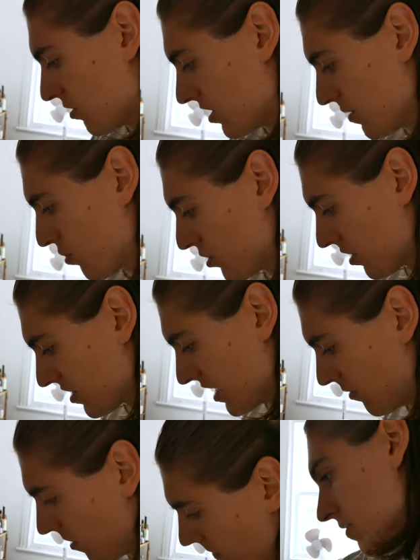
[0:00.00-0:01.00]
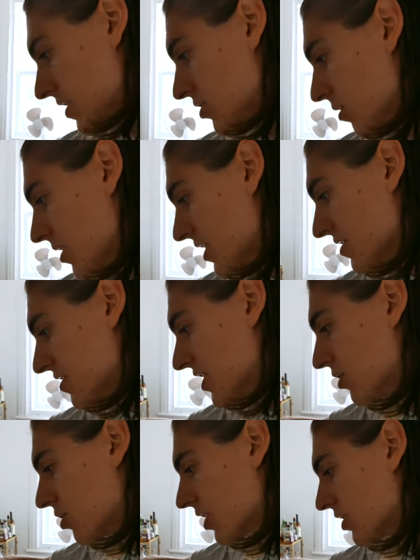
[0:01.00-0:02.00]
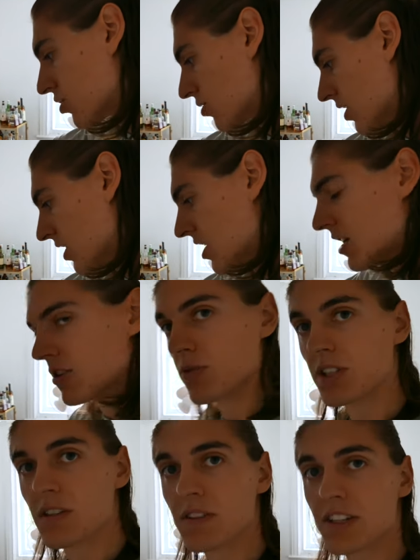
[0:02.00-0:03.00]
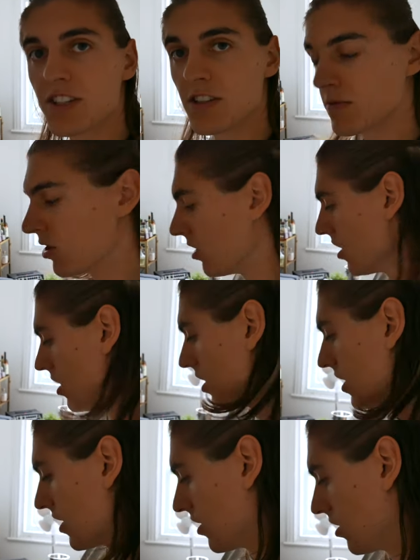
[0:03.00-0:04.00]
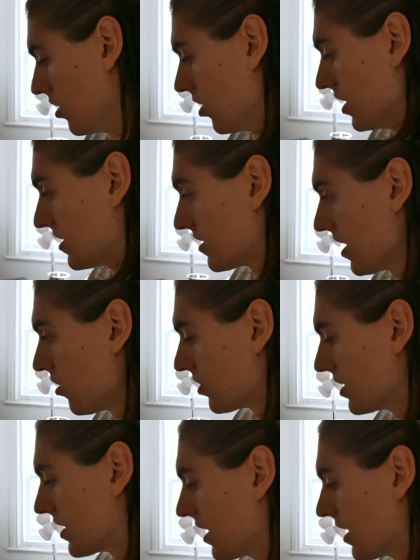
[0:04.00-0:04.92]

aussi, potentiellement Vignoble et Sidoritch, hein. Donc, effectivement. Euh, c'est ça, on était